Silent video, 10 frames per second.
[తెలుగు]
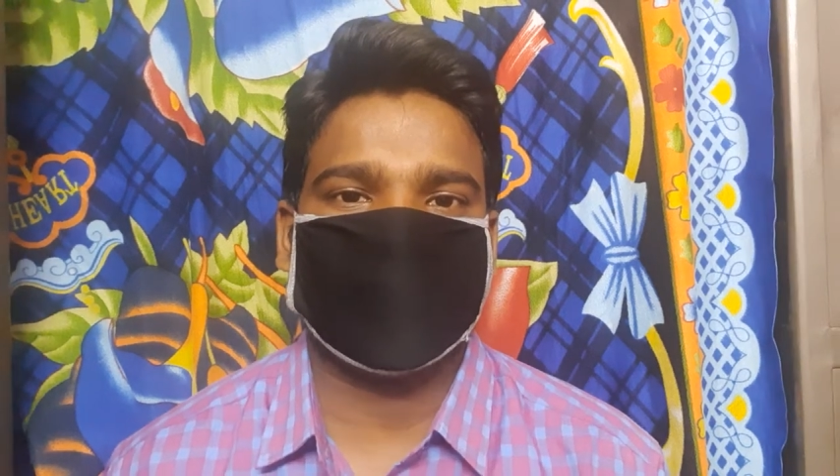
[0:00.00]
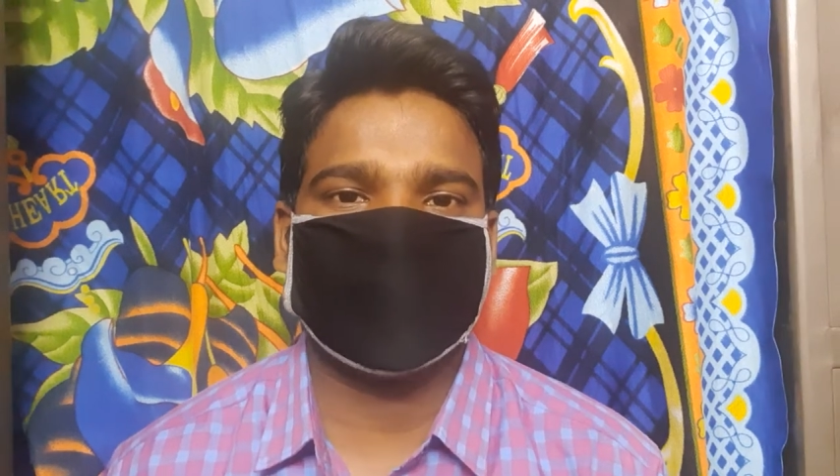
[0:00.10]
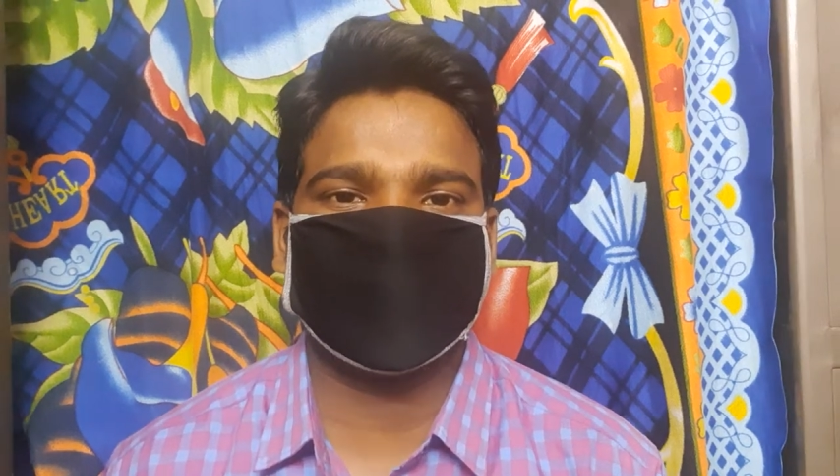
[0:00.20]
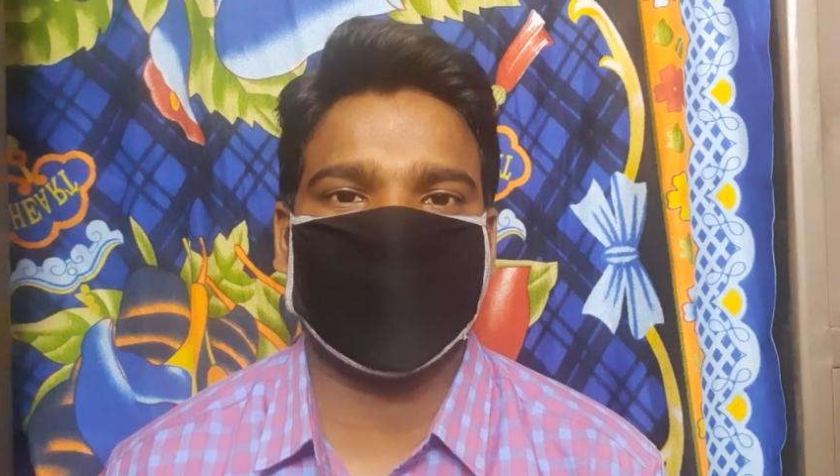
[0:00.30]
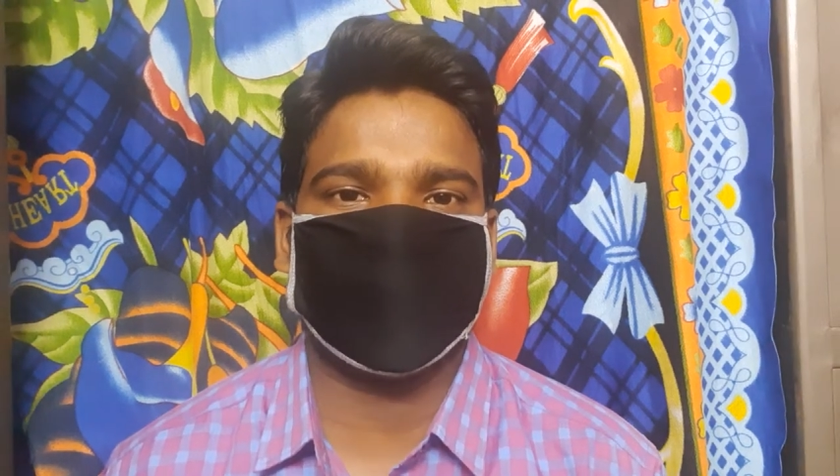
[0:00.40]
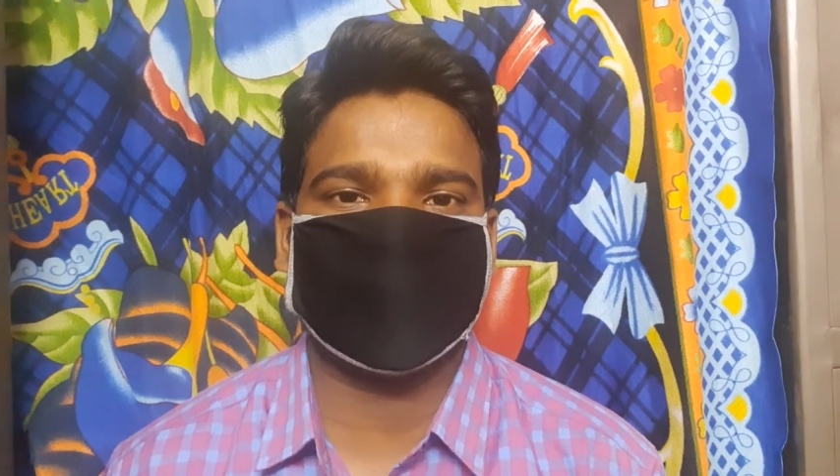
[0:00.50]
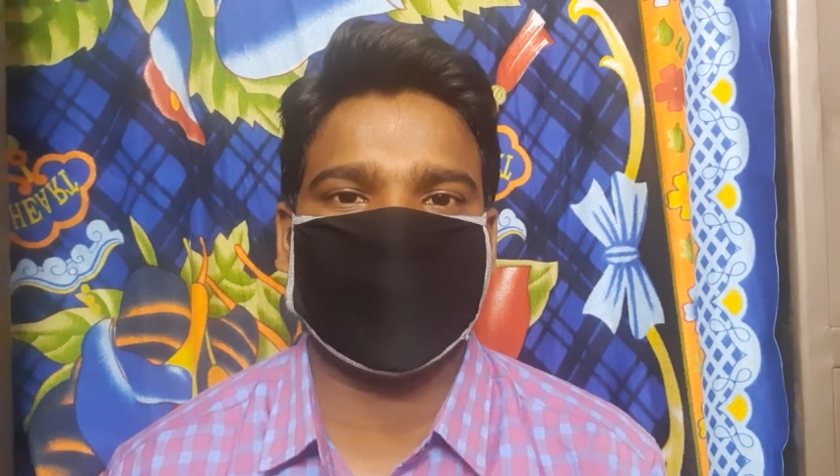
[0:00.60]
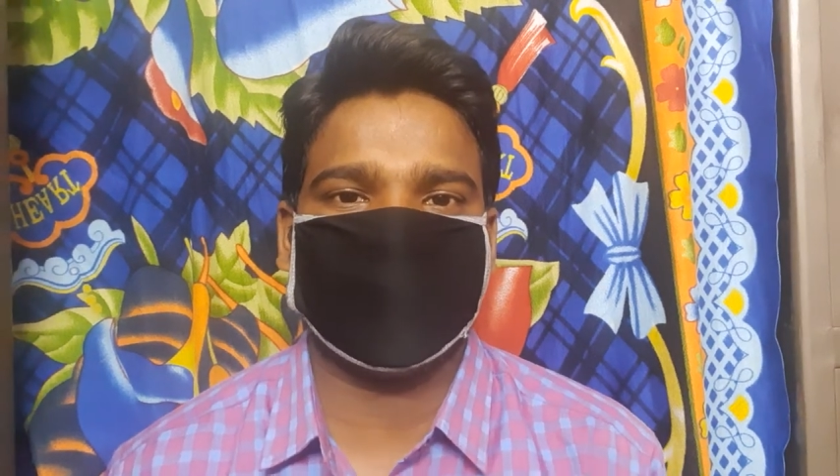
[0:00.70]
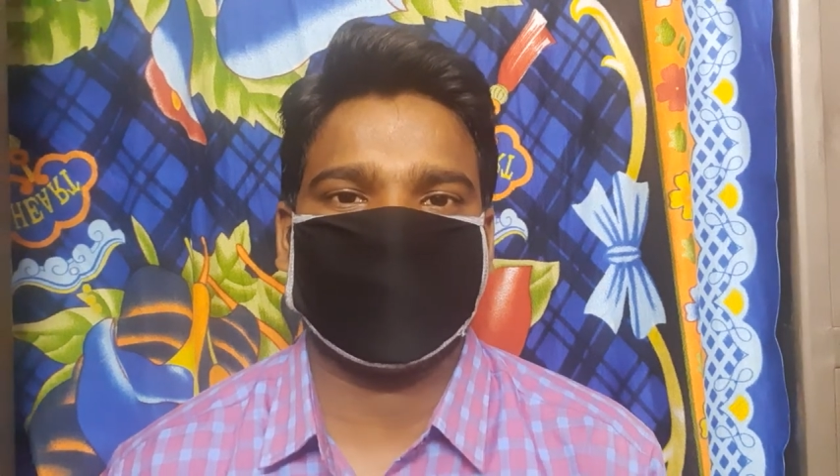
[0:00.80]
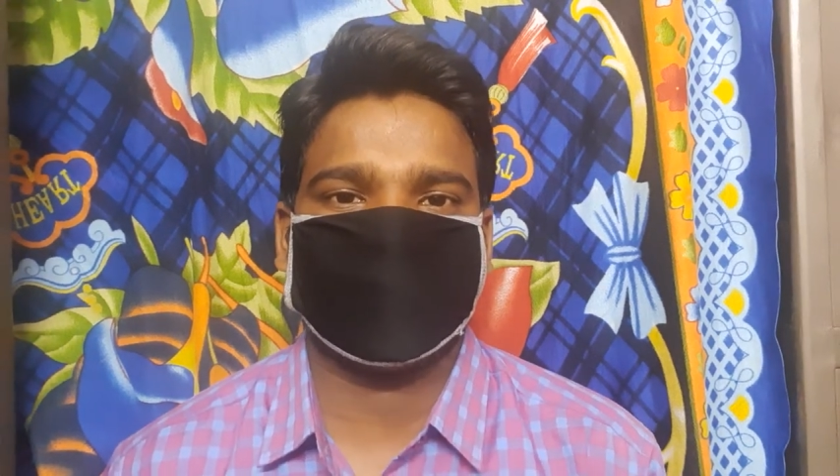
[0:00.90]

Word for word: రాష్ట్రపతి